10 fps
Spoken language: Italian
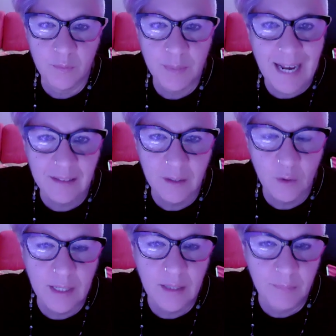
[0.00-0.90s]

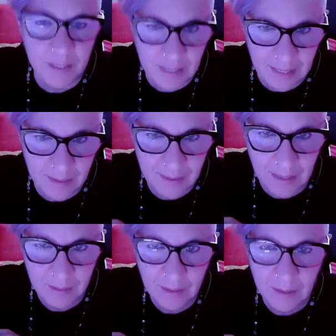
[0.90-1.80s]
Pratico è in
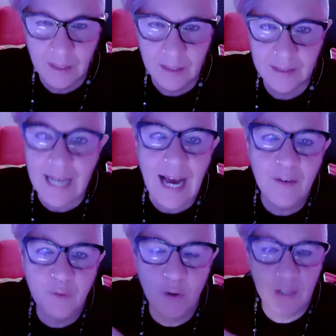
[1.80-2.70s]
presenza,
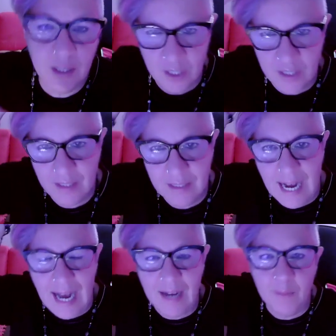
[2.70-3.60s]
salvo
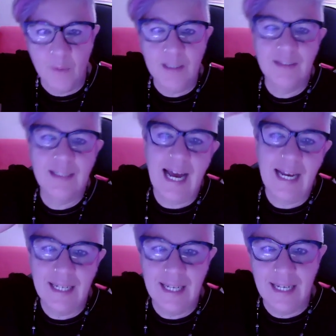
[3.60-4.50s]
necessità
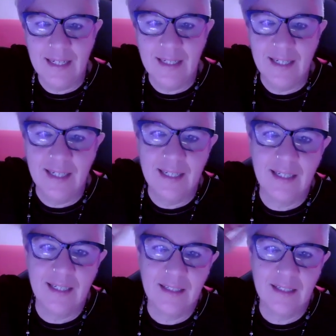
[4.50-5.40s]
momentanee
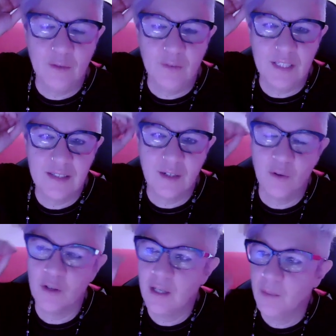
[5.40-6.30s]
eh, che, che
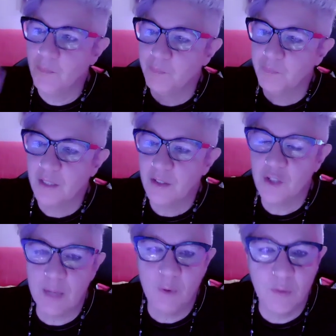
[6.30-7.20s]
dovessero,
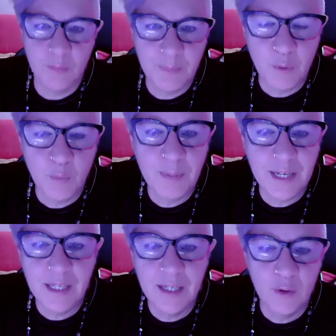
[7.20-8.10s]
diciamo, per un
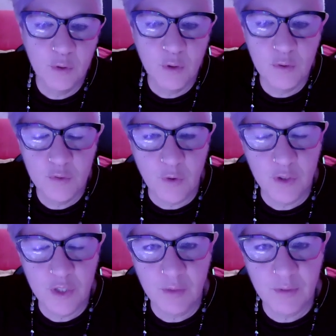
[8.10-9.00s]
periodo
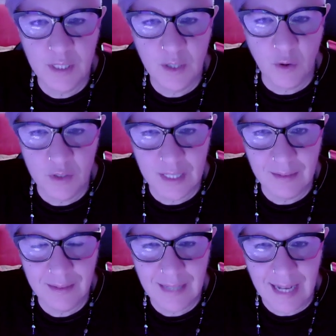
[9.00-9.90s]
svolgere queste cose a
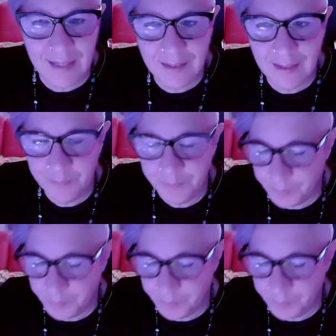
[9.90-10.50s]
distanza.